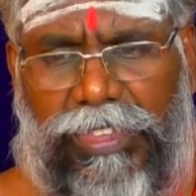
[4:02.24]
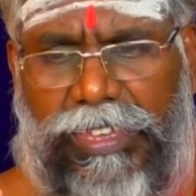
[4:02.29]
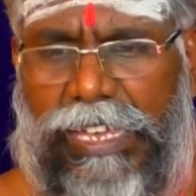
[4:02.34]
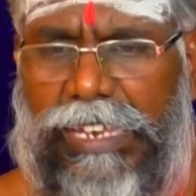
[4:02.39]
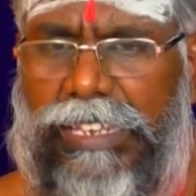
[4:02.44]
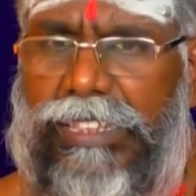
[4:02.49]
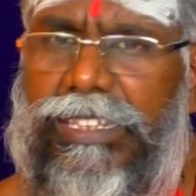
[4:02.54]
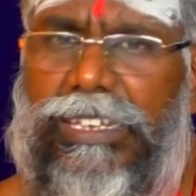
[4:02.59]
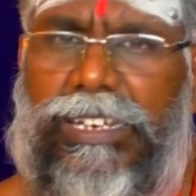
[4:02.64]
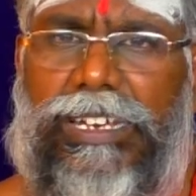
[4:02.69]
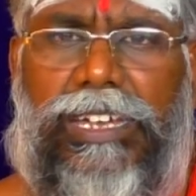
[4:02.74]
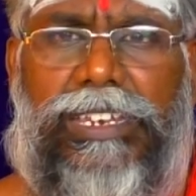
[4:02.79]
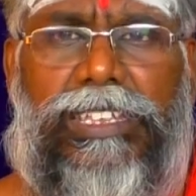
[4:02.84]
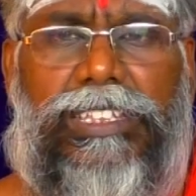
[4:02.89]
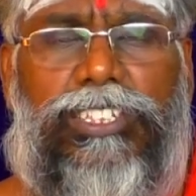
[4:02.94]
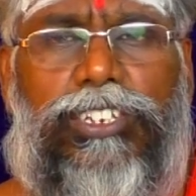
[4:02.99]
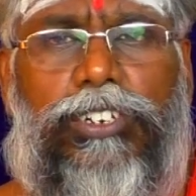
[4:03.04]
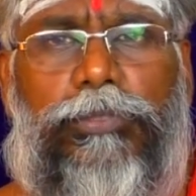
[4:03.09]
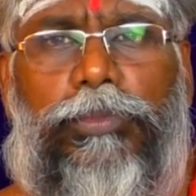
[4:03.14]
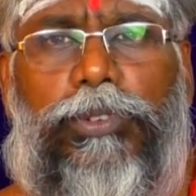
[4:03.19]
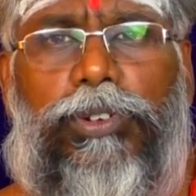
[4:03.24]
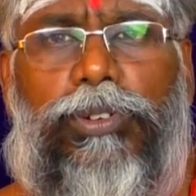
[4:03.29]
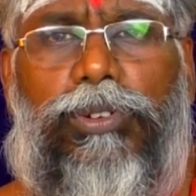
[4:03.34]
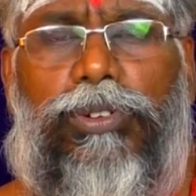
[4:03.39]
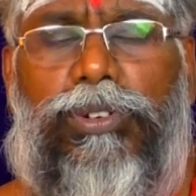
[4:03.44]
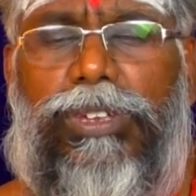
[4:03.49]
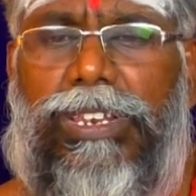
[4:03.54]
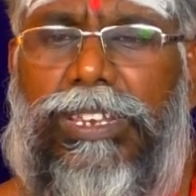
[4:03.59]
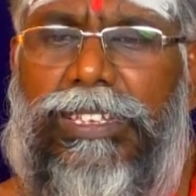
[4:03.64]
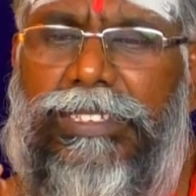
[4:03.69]
இறந்த காரியத்துக்கு
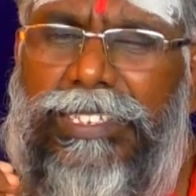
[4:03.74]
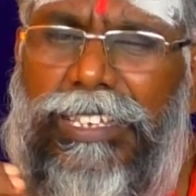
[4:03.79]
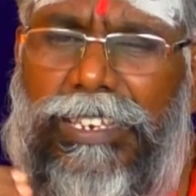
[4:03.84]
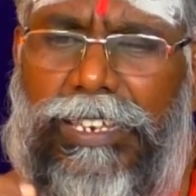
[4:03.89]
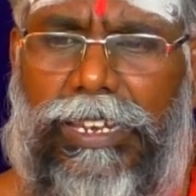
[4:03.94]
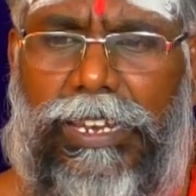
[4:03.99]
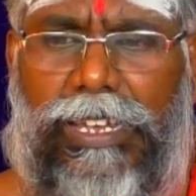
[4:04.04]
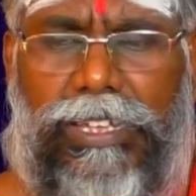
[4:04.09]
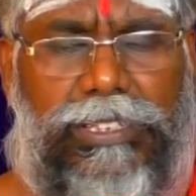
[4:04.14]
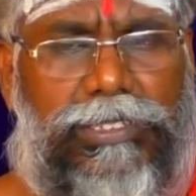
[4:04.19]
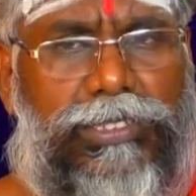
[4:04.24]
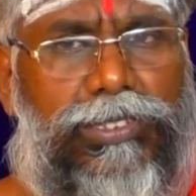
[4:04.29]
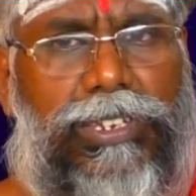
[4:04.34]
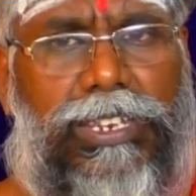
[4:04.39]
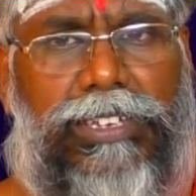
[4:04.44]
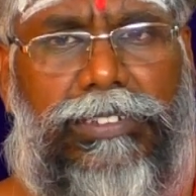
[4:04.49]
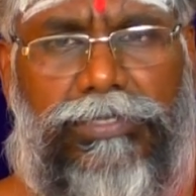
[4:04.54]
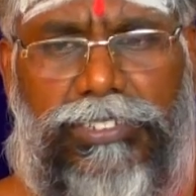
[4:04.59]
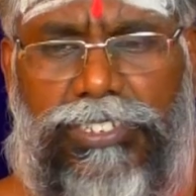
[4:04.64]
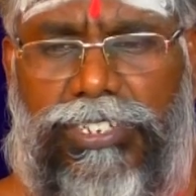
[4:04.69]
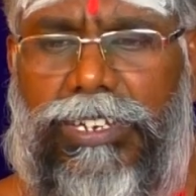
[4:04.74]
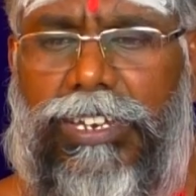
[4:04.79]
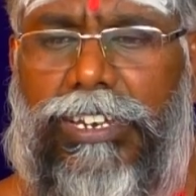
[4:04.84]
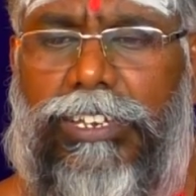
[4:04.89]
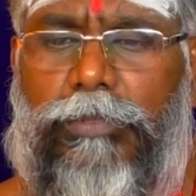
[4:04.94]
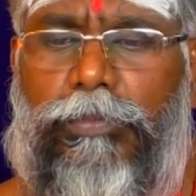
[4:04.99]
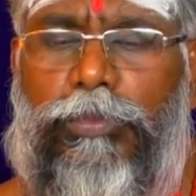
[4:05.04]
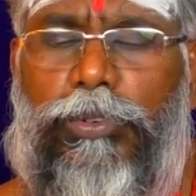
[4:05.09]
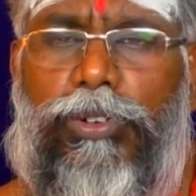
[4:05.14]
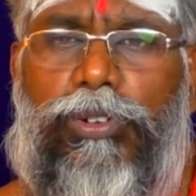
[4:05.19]
போகிறோம் இல்லை சரியில்லாத சில
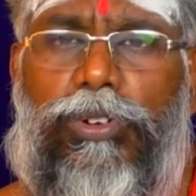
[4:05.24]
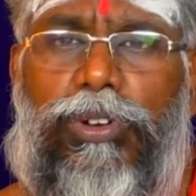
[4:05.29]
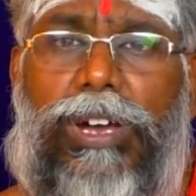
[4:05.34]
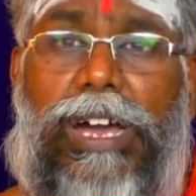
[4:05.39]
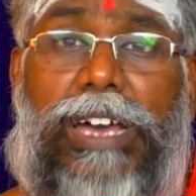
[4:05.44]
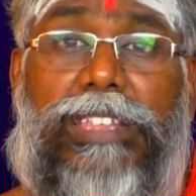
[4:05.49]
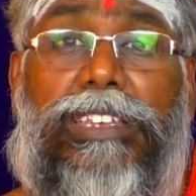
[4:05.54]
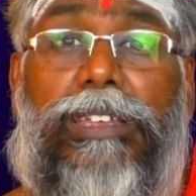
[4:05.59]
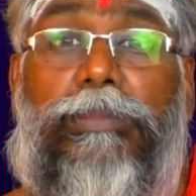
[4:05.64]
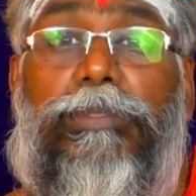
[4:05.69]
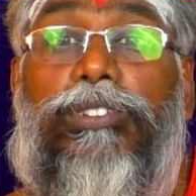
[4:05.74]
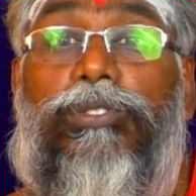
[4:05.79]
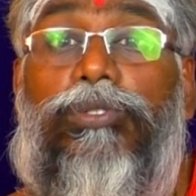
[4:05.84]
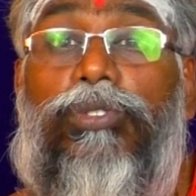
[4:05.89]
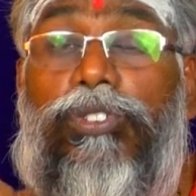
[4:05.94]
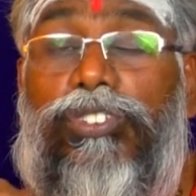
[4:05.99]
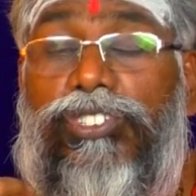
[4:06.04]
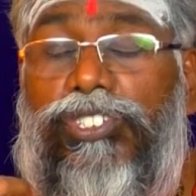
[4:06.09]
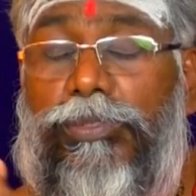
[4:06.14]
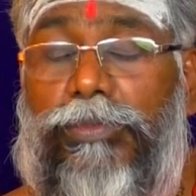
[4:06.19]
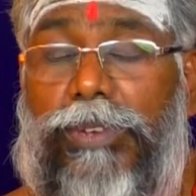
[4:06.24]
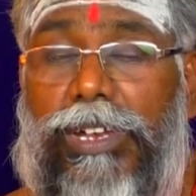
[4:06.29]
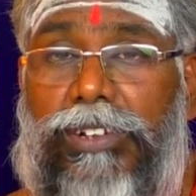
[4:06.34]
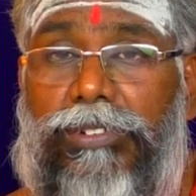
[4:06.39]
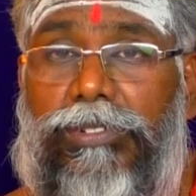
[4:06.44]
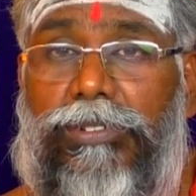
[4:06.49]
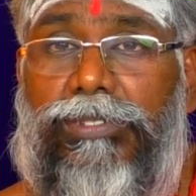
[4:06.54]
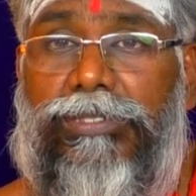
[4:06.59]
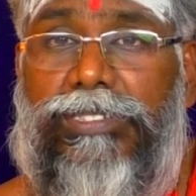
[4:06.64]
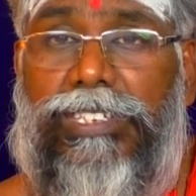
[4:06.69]
விஷயங்களுக்கு போகிறோம் அது நமக்கு
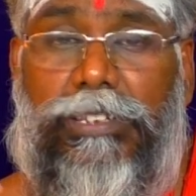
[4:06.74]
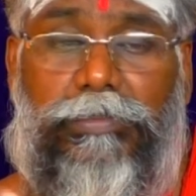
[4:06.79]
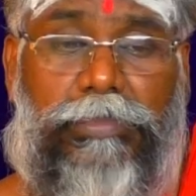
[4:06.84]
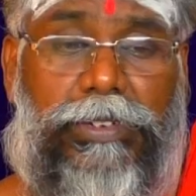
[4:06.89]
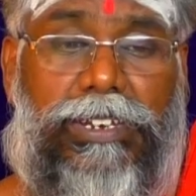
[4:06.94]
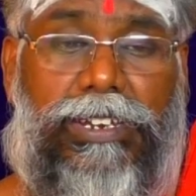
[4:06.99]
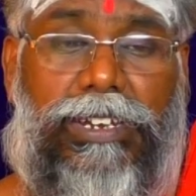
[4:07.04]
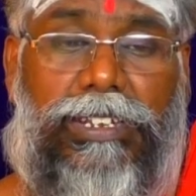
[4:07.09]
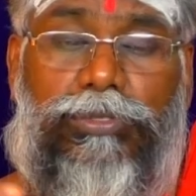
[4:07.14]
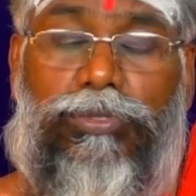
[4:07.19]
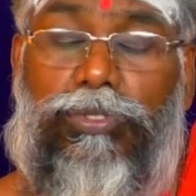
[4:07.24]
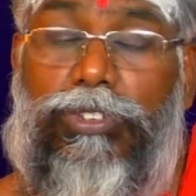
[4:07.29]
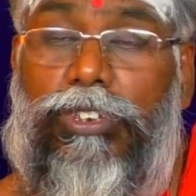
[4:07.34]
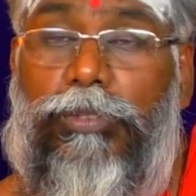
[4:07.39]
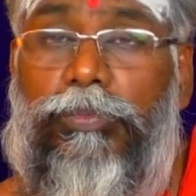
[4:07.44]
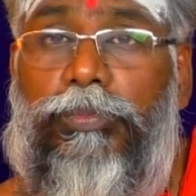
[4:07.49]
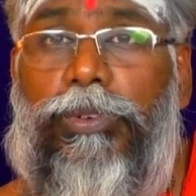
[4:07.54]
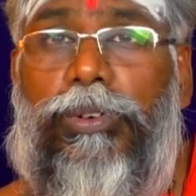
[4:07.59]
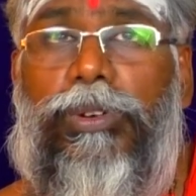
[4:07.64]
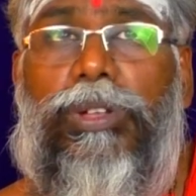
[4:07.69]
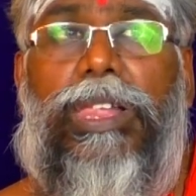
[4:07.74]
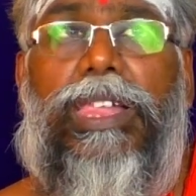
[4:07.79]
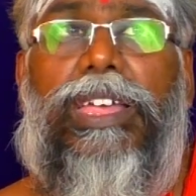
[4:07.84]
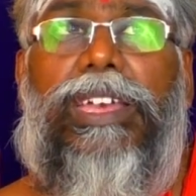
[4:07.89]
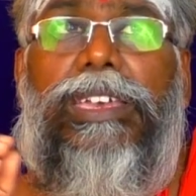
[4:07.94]
தோஷமாயிடும் சில பேருக்கெலாம் சொல்லியிருப்போம்